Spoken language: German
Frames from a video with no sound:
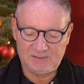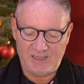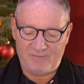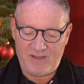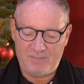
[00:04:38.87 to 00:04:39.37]

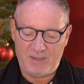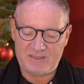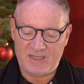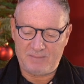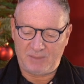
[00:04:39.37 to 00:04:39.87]
Er war bei
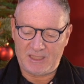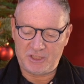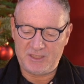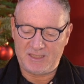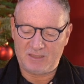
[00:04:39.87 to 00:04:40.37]
seinem
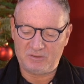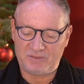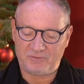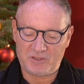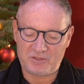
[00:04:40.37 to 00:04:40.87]
raschen Gang
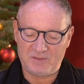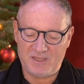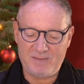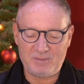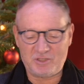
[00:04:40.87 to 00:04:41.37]
durch Frost und
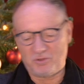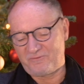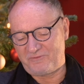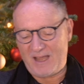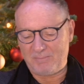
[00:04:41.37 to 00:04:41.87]
Nebel
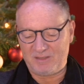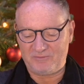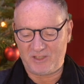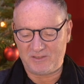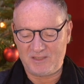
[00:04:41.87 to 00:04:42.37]
so warm
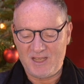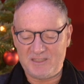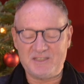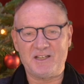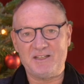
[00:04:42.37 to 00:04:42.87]
geworden,
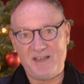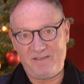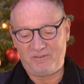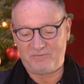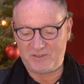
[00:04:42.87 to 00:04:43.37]
dieser
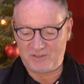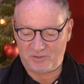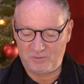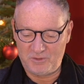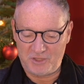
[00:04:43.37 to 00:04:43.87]
Neffe von
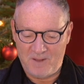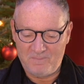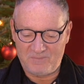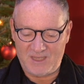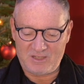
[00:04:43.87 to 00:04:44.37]
Scrooge,
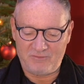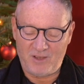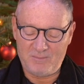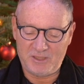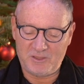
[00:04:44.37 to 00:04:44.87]
dass er
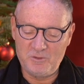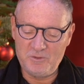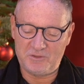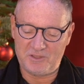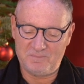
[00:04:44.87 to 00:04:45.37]
förmlich
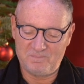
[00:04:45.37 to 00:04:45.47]
glühte.